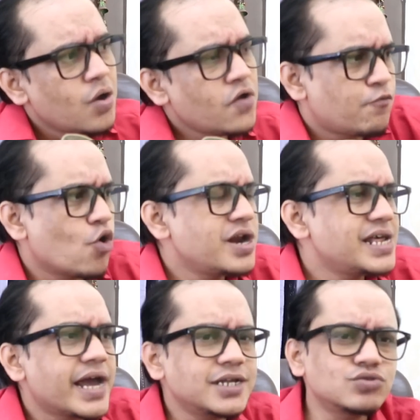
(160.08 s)
और फोन
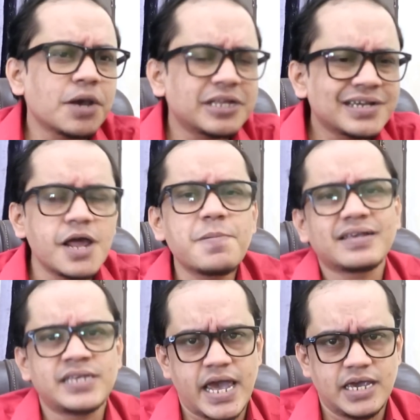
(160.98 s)
नहीं जाएगा तो उसके पास क्लिप
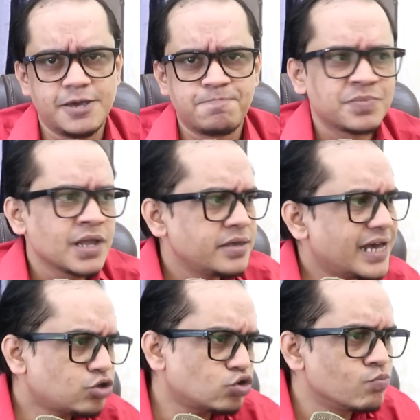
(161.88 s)
कैसे आएगी
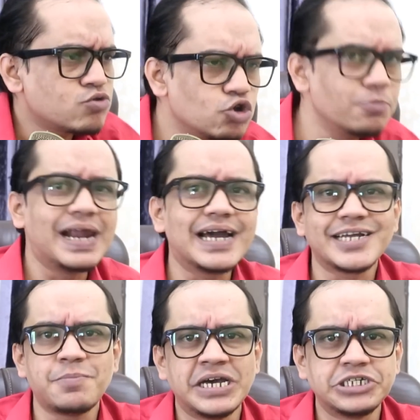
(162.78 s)
या तो तुम खुद मेल
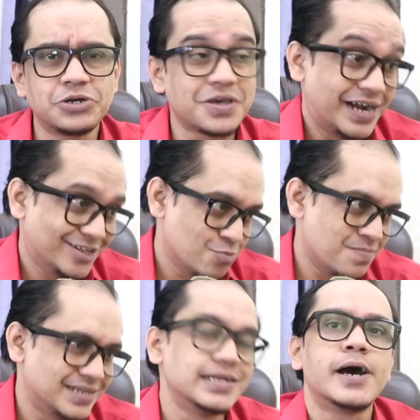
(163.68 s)
करके भेज रहे हो कि बेटा
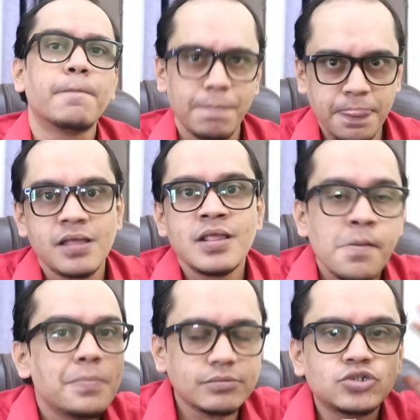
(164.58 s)
तुम भेज देना
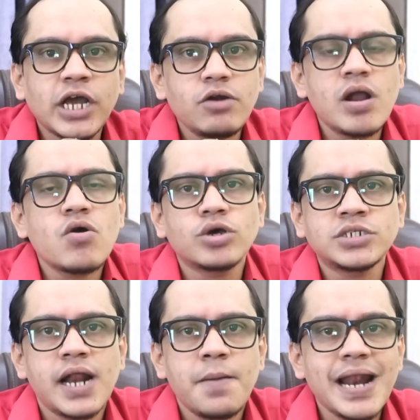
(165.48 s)
मतलब जेनवन
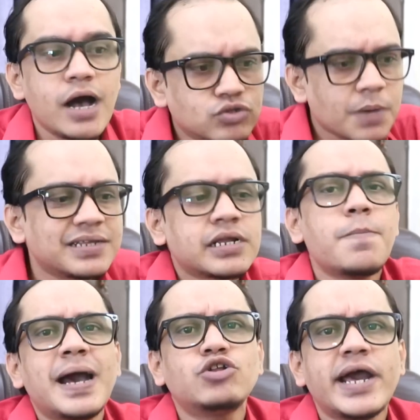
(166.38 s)
क्वेश्चन है मेरा उसके पास
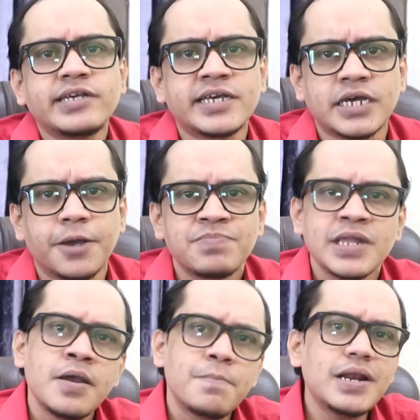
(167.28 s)
क्लिप आई तो आई कैसे
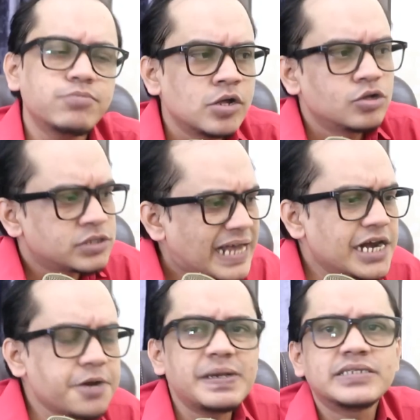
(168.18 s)
मतलब
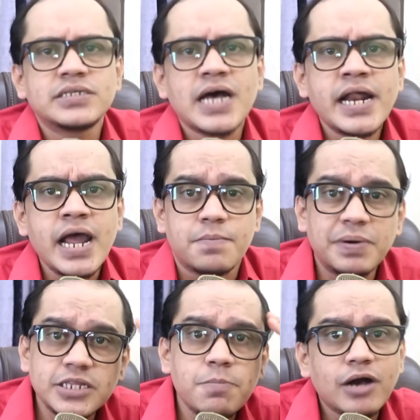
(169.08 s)
सैलरी बीस हजार है
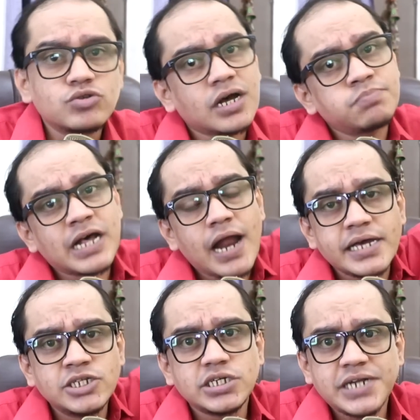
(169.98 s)
बट दिमाग उसका सलाह
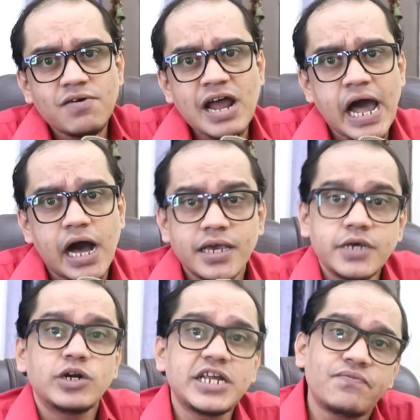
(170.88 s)
इंजीनियर वाला
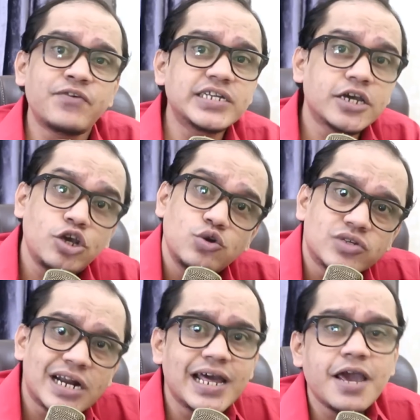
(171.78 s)
कि वो डीप फेक जाके
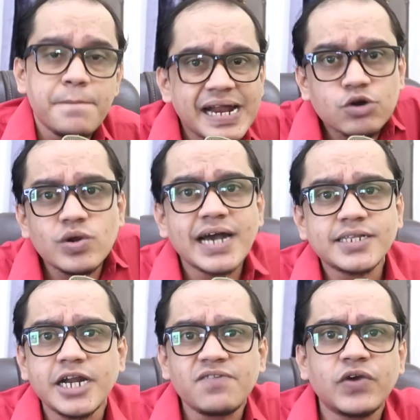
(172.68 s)
यूज कर लेगी मेरे को नहीं
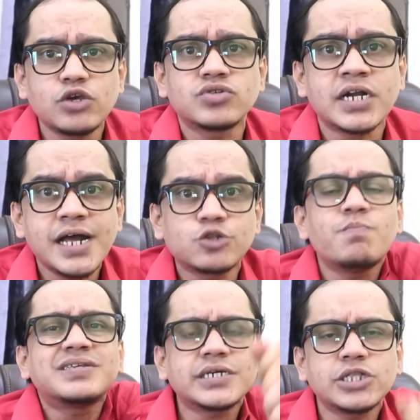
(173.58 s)
आता डीप फेक यूज करना
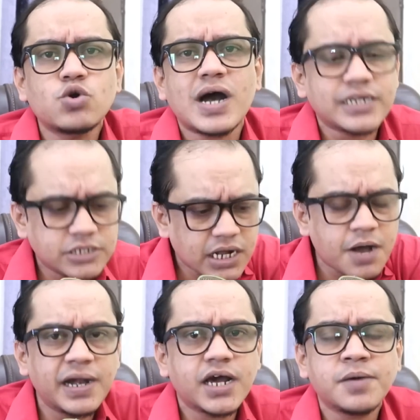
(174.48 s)
तुम में से कितने को आता जरा
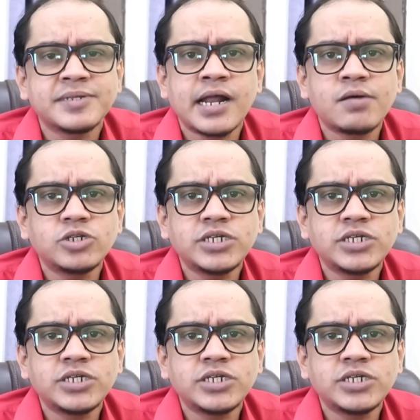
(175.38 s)
कमेंट करके बताना